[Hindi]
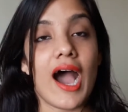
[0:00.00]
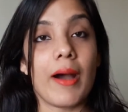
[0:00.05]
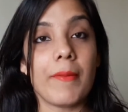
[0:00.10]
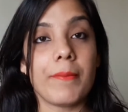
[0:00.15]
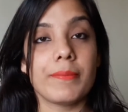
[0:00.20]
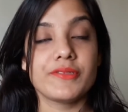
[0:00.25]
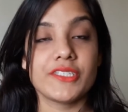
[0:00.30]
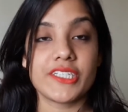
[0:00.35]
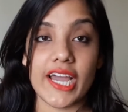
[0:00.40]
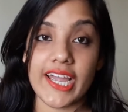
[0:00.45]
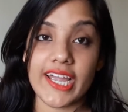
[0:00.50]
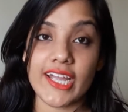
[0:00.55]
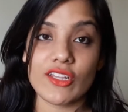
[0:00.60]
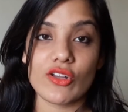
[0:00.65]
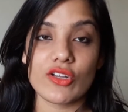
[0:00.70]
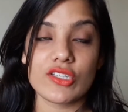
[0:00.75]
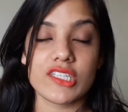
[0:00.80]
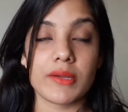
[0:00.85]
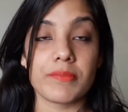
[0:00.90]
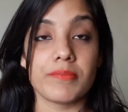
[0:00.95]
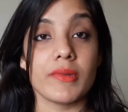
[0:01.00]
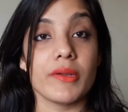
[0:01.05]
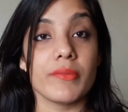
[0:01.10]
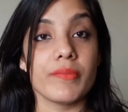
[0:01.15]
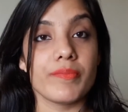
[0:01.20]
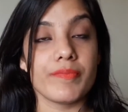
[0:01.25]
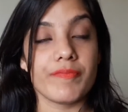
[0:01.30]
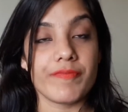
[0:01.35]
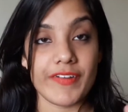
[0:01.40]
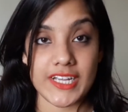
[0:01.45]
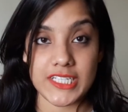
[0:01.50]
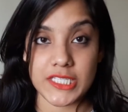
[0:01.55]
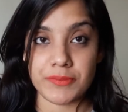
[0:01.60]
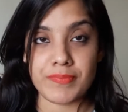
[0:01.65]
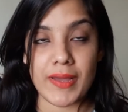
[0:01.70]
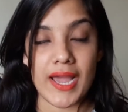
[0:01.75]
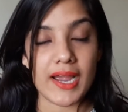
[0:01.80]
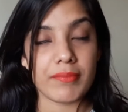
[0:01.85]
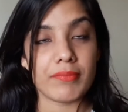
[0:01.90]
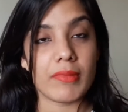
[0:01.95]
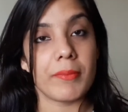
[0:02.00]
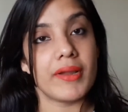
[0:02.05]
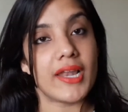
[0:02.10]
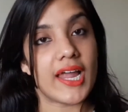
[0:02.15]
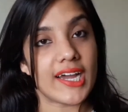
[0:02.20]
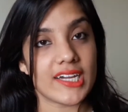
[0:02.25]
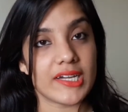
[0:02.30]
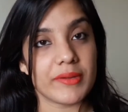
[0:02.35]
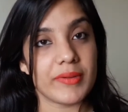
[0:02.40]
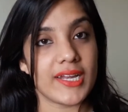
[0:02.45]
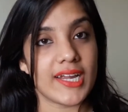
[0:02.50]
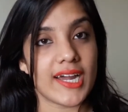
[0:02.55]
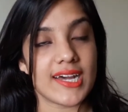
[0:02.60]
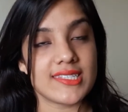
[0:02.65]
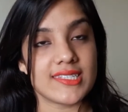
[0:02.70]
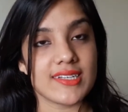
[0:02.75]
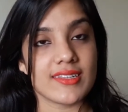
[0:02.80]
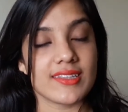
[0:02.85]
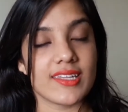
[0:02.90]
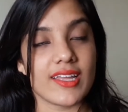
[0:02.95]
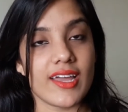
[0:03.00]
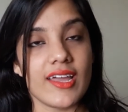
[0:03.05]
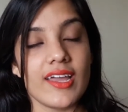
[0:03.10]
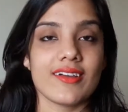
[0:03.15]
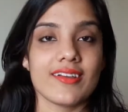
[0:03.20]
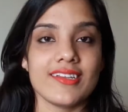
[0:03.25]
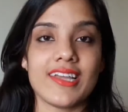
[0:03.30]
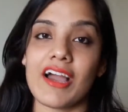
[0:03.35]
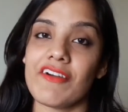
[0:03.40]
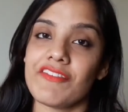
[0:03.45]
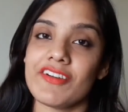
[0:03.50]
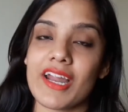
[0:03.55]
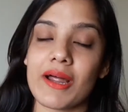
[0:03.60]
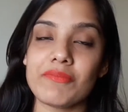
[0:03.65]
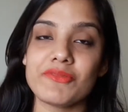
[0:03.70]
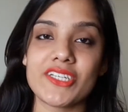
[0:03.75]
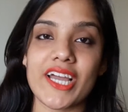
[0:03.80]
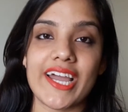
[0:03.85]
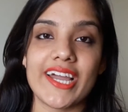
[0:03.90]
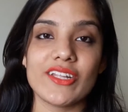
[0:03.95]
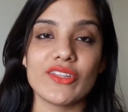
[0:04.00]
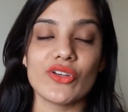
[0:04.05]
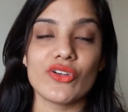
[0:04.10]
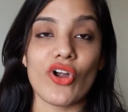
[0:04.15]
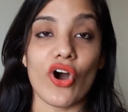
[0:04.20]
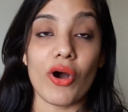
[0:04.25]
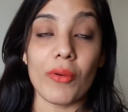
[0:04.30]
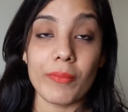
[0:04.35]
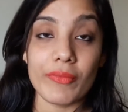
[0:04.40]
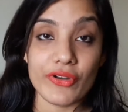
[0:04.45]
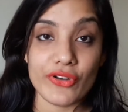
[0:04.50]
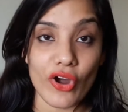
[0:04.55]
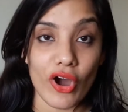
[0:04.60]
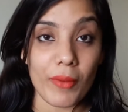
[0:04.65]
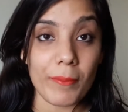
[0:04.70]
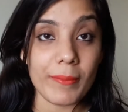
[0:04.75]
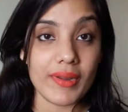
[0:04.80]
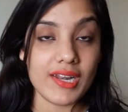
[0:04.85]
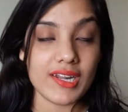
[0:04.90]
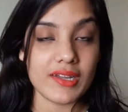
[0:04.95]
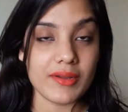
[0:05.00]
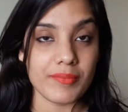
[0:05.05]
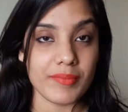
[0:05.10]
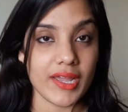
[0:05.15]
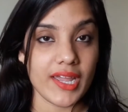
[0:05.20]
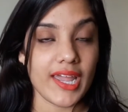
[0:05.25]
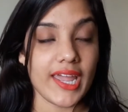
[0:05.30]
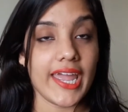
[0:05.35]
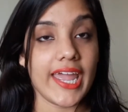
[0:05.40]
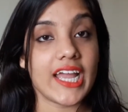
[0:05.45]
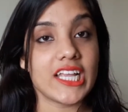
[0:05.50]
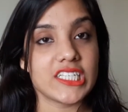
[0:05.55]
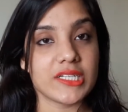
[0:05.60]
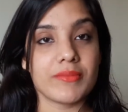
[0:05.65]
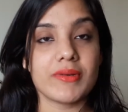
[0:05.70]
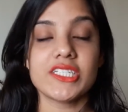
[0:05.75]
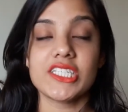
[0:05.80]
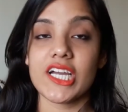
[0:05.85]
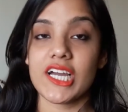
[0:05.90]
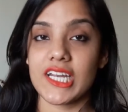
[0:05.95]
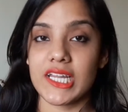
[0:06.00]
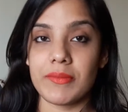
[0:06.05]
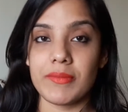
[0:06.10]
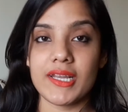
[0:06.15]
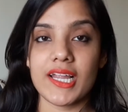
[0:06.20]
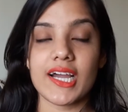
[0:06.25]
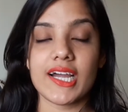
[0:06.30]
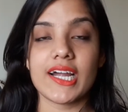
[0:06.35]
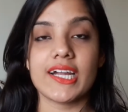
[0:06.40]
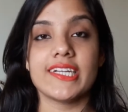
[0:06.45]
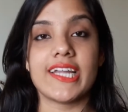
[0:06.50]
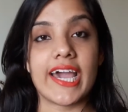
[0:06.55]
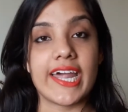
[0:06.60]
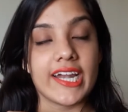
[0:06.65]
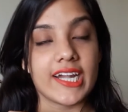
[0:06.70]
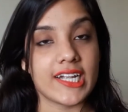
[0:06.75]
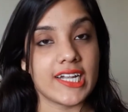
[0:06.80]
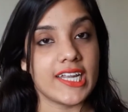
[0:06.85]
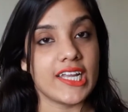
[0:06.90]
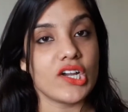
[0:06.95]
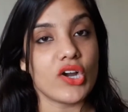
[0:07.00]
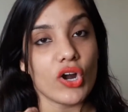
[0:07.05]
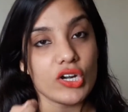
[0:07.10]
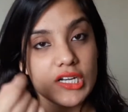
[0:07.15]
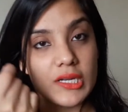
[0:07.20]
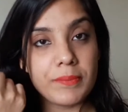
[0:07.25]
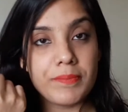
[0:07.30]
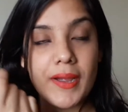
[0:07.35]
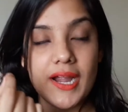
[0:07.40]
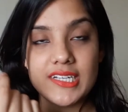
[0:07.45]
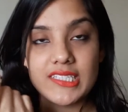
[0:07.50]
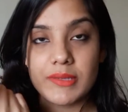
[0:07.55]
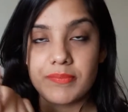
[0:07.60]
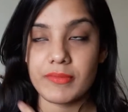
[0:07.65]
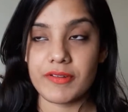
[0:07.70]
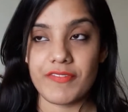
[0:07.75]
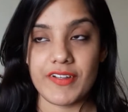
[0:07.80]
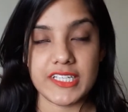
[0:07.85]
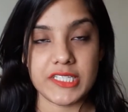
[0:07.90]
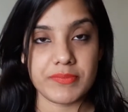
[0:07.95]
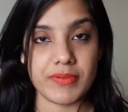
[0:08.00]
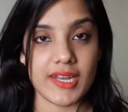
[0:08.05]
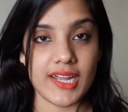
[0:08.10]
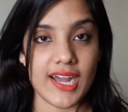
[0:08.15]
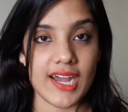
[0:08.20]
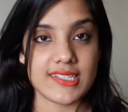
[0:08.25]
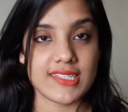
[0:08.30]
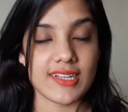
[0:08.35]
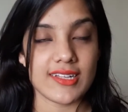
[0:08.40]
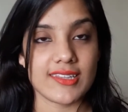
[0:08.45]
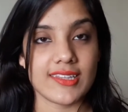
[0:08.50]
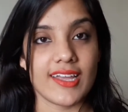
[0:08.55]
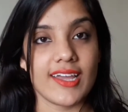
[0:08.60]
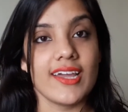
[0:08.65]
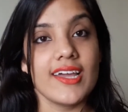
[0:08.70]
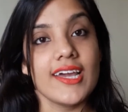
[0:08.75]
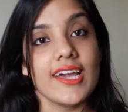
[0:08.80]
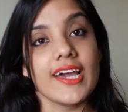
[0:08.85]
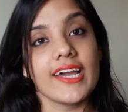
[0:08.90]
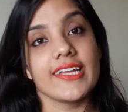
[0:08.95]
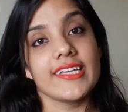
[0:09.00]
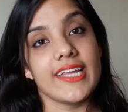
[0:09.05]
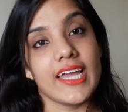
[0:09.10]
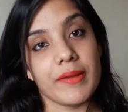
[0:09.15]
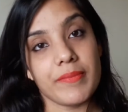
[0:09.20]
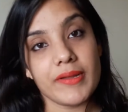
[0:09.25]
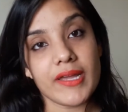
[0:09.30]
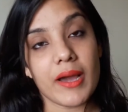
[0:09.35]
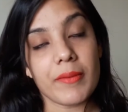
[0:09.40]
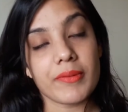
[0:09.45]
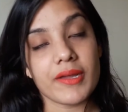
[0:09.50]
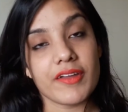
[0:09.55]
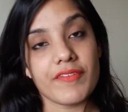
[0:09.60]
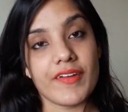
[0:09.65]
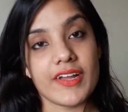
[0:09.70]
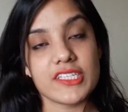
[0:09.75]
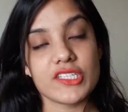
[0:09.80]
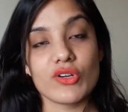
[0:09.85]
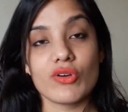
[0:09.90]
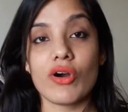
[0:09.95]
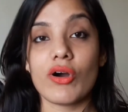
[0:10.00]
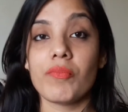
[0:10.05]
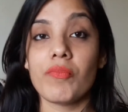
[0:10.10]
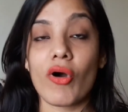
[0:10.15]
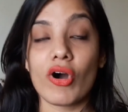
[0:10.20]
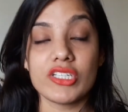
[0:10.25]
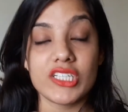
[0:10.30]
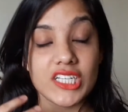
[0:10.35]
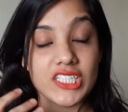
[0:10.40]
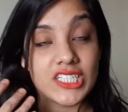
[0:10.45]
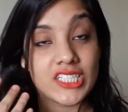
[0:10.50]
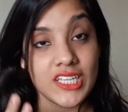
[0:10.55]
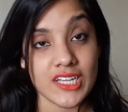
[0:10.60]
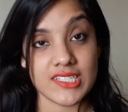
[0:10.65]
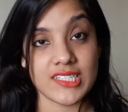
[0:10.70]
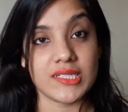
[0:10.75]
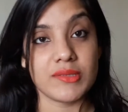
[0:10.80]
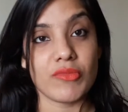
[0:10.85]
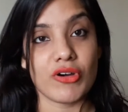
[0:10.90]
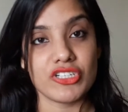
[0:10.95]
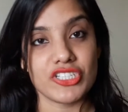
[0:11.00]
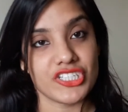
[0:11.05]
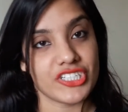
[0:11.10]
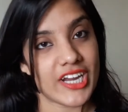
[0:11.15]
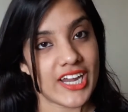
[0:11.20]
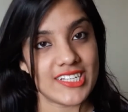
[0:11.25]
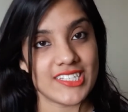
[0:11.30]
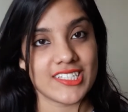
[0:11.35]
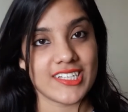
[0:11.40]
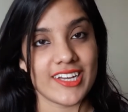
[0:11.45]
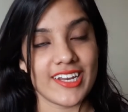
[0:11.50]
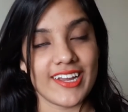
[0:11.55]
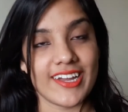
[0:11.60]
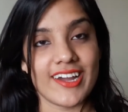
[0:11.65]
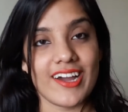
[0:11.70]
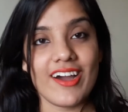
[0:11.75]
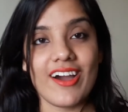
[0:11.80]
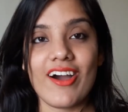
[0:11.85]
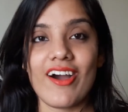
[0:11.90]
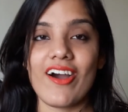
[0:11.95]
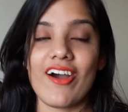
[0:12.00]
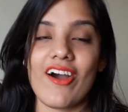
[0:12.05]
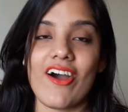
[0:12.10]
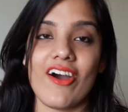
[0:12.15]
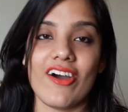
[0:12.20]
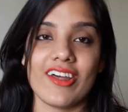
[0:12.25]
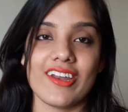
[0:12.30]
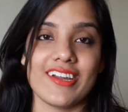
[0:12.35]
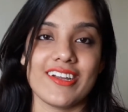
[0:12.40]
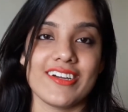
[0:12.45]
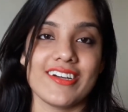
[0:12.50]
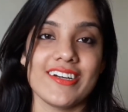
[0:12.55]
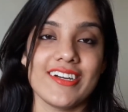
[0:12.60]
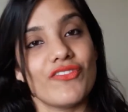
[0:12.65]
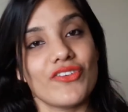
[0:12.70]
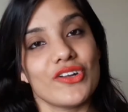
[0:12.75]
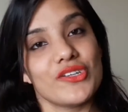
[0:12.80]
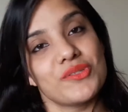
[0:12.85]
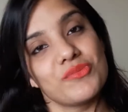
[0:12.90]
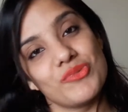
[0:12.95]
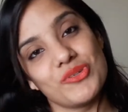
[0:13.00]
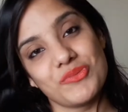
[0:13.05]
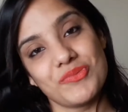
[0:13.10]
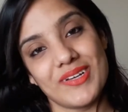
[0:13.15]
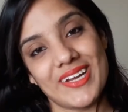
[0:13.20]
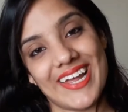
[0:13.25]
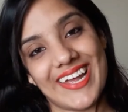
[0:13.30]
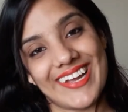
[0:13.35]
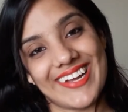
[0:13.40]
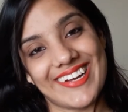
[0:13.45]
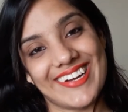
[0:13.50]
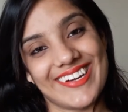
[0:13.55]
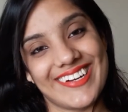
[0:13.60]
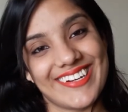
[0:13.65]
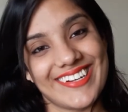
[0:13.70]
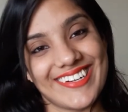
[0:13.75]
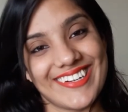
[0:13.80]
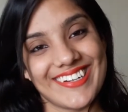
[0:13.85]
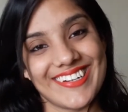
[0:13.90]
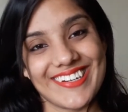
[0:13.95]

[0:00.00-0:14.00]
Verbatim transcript: आप चाहे तो इसे अपने फेस पैक में मिलाकर भी लगा सकते हैं या फिर आप चाहे तो रॉ रॉ मिल्क में एक चम्मच हनी मिलाकर डायरेक्टली कॉटन पैड से अपने फेस पे लगा सकते हैं ये भी आपके फेस को बहुत अच्छी तरह से मॉइस्चराइज करेगा और सॉफ्ट और स्मूथ बनाएगा